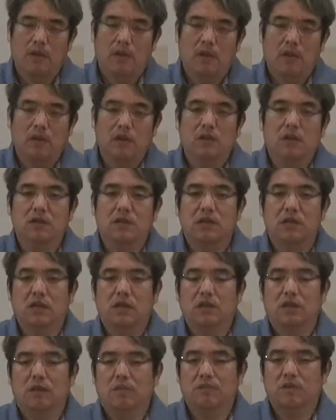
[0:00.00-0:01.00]

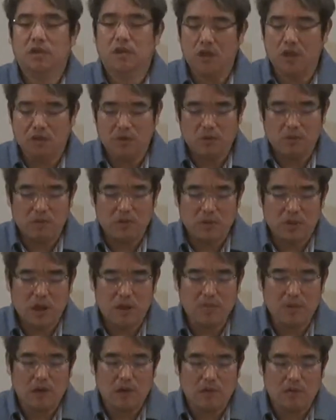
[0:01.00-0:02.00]
이것이 참 지혜로운
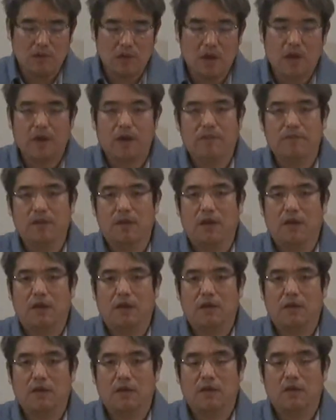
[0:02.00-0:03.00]
삶이라고 생각합니다.
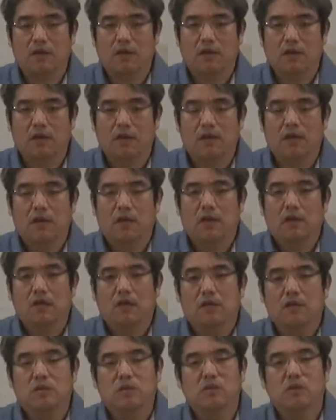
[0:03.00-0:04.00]

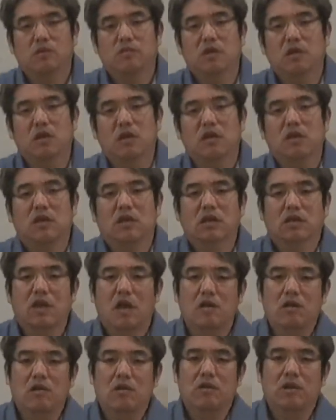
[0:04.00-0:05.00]
성도님들 이렇게
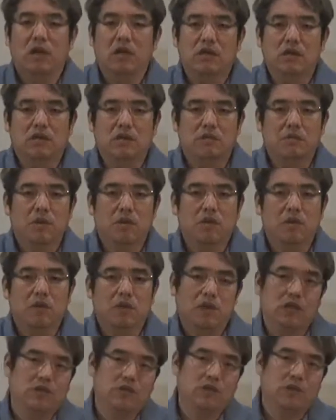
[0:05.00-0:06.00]
살려고 예를 쓰면
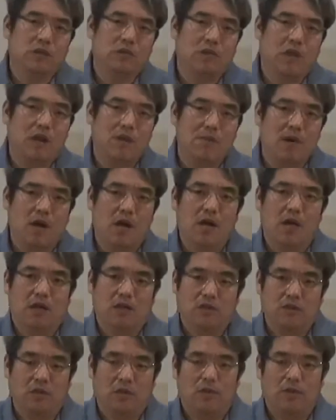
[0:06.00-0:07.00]
예수님
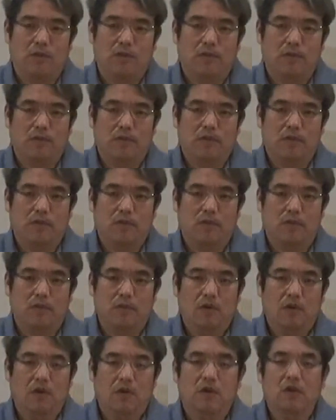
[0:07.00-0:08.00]
닮아가겠죠.
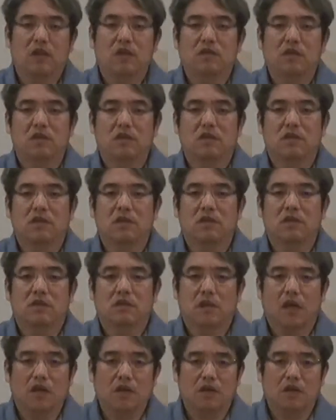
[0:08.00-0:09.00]

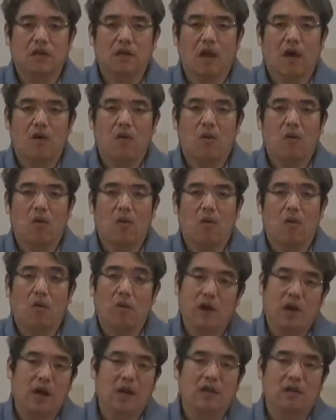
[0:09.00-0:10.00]
어디서든 따뜻하고
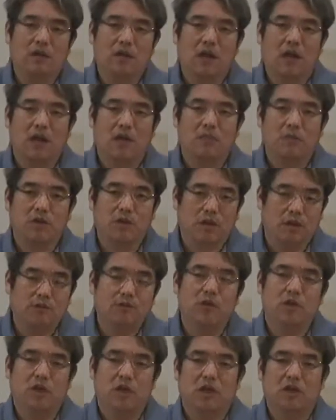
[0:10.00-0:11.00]
온화한 사람이 될
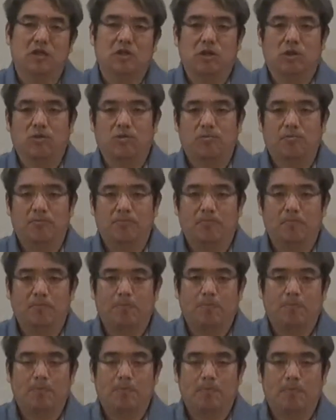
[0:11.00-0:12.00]
수 있겠죠.
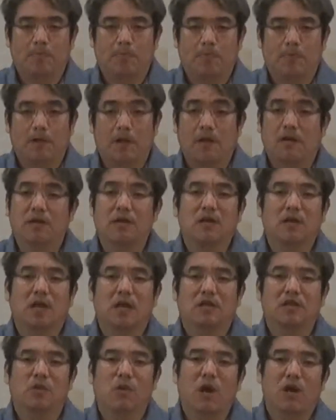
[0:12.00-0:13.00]

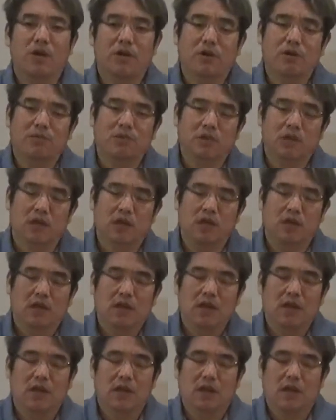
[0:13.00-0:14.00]
그렇게 저와 여러분이
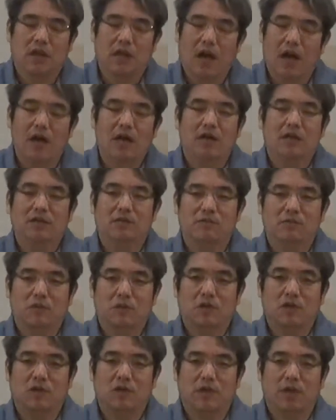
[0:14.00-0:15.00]
나아갔으면
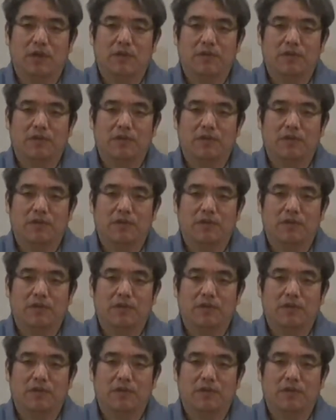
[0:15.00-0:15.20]
좋겠어요.